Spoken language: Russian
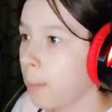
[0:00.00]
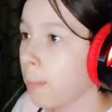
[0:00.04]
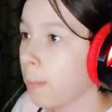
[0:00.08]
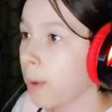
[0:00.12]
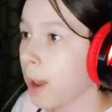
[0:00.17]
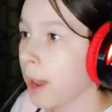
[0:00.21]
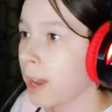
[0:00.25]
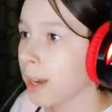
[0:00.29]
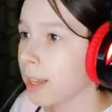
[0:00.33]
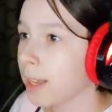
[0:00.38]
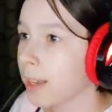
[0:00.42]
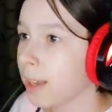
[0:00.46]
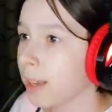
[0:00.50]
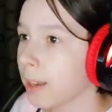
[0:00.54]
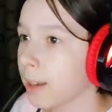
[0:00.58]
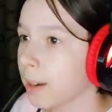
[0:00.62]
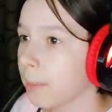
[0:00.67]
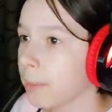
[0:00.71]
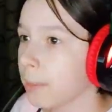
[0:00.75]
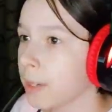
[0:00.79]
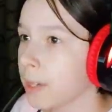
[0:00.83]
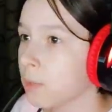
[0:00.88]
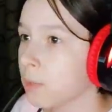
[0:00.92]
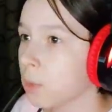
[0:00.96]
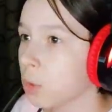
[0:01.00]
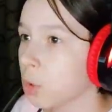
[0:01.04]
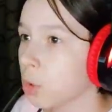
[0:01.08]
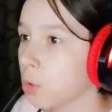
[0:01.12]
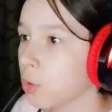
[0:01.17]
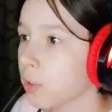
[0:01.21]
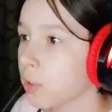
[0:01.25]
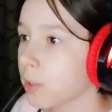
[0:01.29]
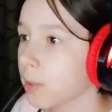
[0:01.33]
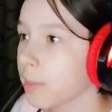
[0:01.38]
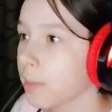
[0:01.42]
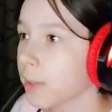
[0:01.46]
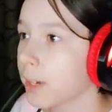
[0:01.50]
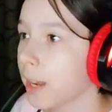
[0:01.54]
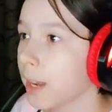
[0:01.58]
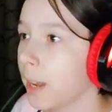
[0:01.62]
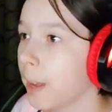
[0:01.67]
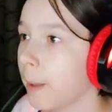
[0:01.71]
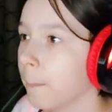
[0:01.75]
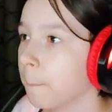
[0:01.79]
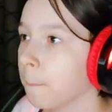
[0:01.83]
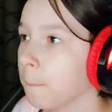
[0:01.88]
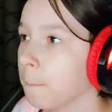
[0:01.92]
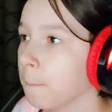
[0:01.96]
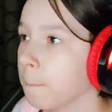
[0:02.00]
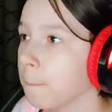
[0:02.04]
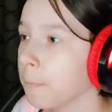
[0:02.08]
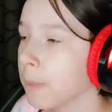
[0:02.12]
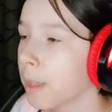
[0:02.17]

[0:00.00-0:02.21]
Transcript: маркер. Мы его тоже собираем.